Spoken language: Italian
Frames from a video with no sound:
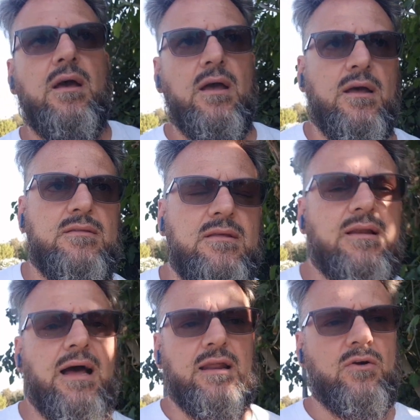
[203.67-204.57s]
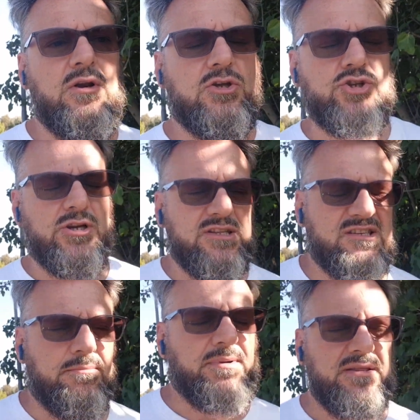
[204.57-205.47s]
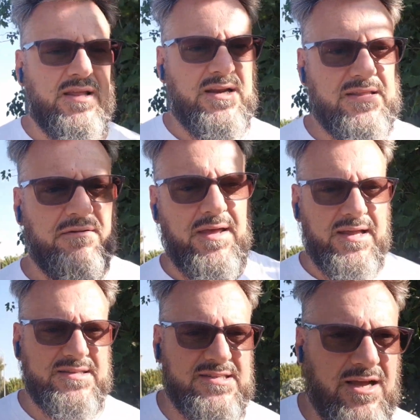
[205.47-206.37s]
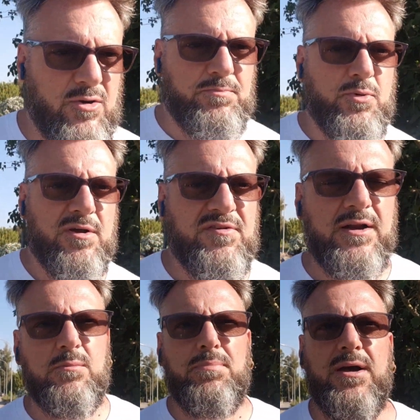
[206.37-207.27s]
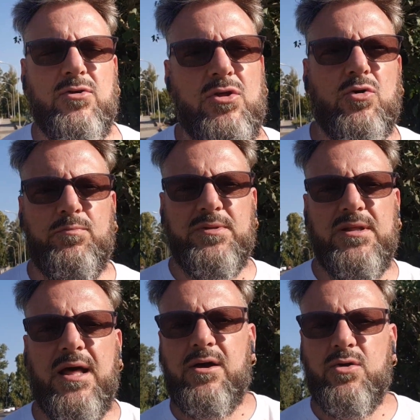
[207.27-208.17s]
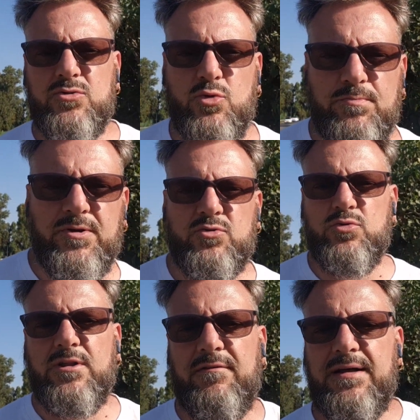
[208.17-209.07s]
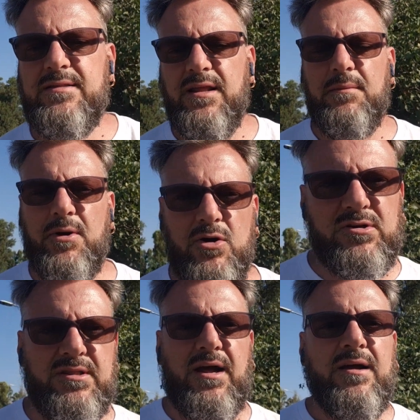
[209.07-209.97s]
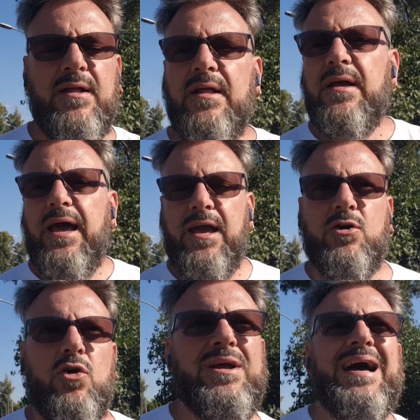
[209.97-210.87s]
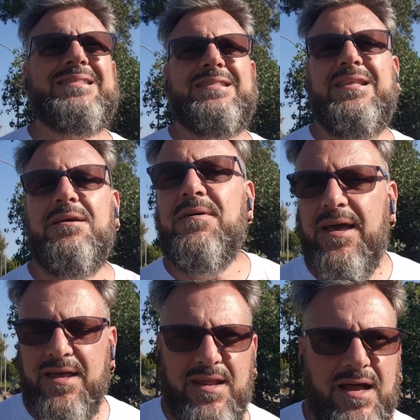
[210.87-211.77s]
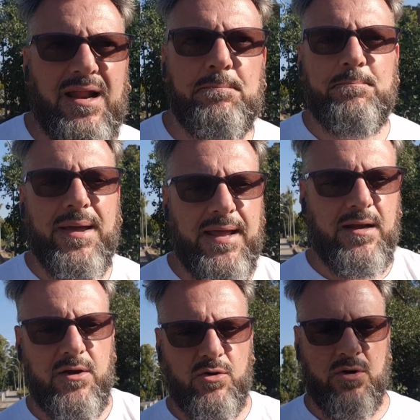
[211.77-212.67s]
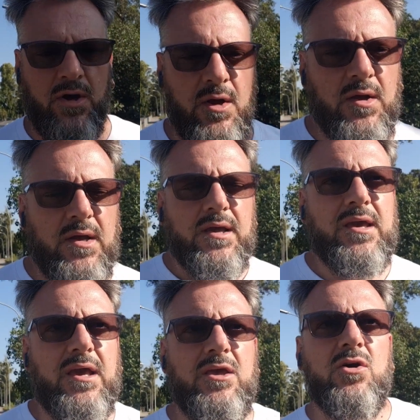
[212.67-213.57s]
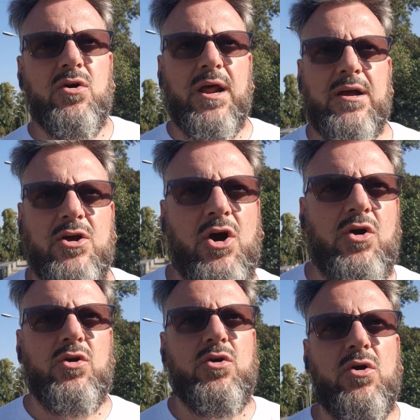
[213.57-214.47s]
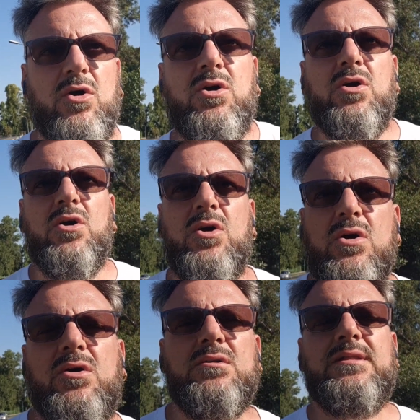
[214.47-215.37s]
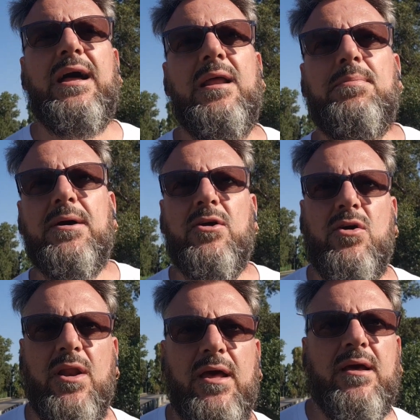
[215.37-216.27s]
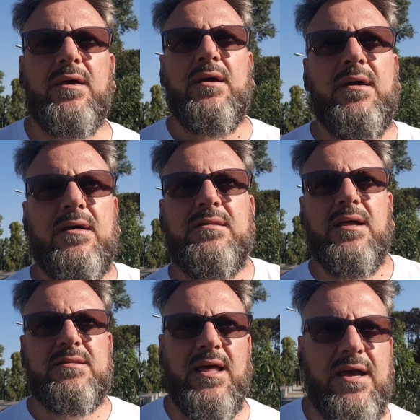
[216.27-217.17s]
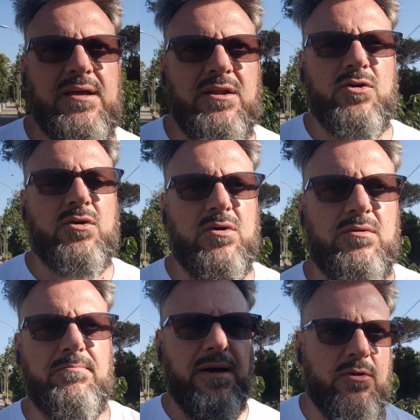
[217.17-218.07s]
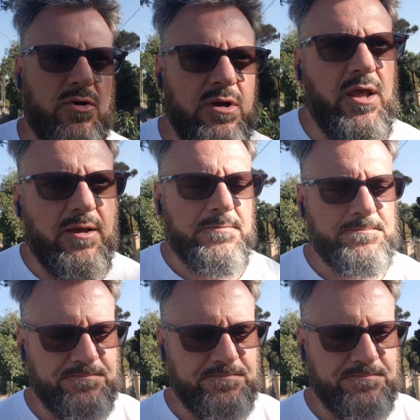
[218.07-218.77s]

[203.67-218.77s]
eh, tirare con leggerezza e prendere la traversa, oppure fare un paio di colpi di tacco a tu per tu davanti la porta, Ecco, cattiveria, l'appello che io raccolgo dalle parole del tecnico Baroni